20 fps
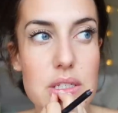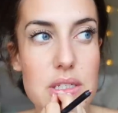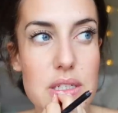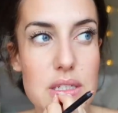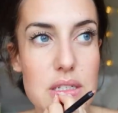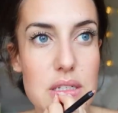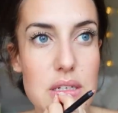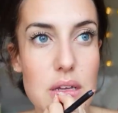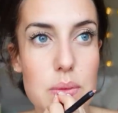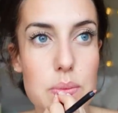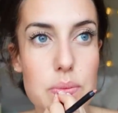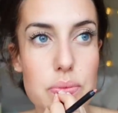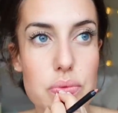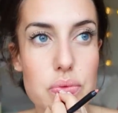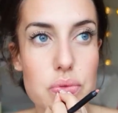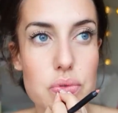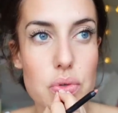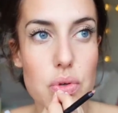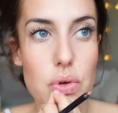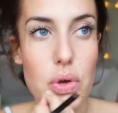que j'ai déjà une
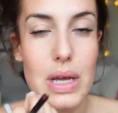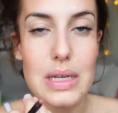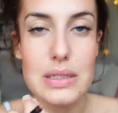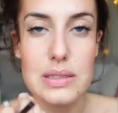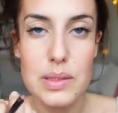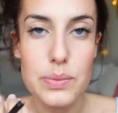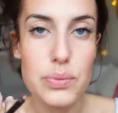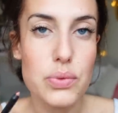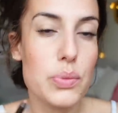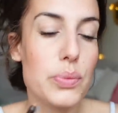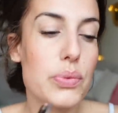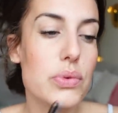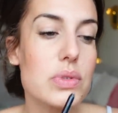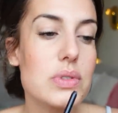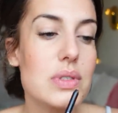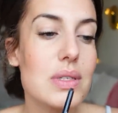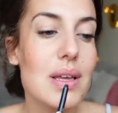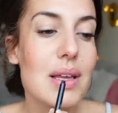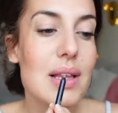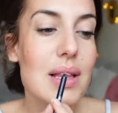bouche euh, assez
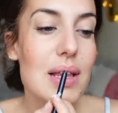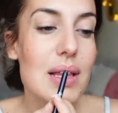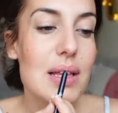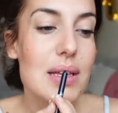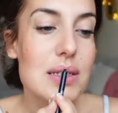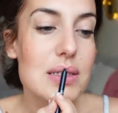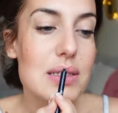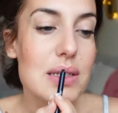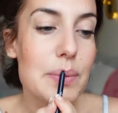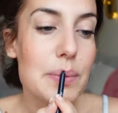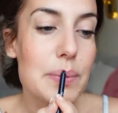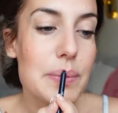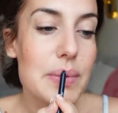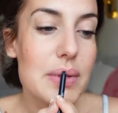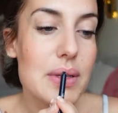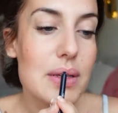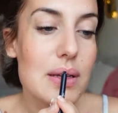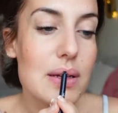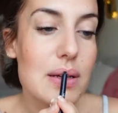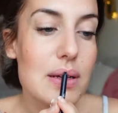pulpeuse, j'aime
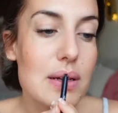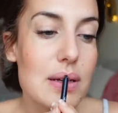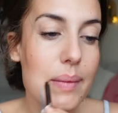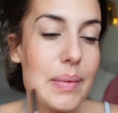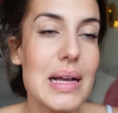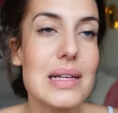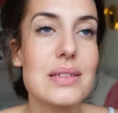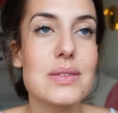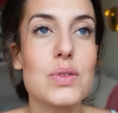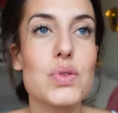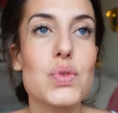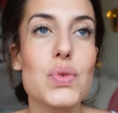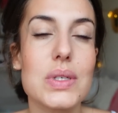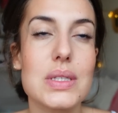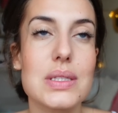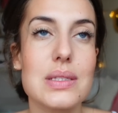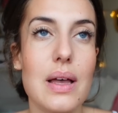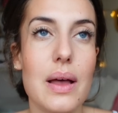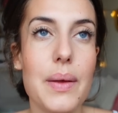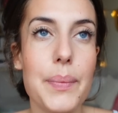bien bah,
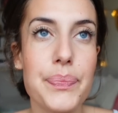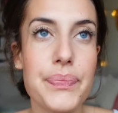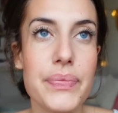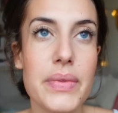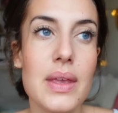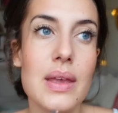accentuer ça.